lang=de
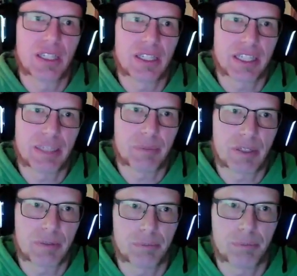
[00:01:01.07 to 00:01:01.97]
dass
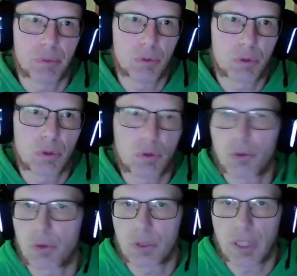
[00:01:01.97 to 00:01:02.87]
man
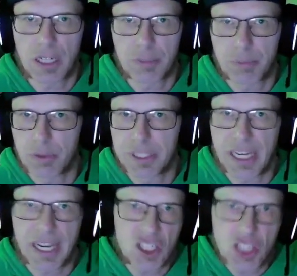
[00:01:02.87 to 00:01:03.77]
Bluetooth oder ein Plus
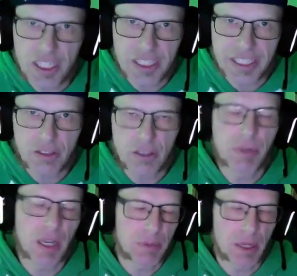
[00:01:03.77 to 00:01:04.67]
einschalten soll,
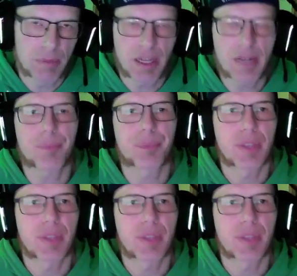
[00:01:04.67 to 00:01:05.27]
bla bla bla.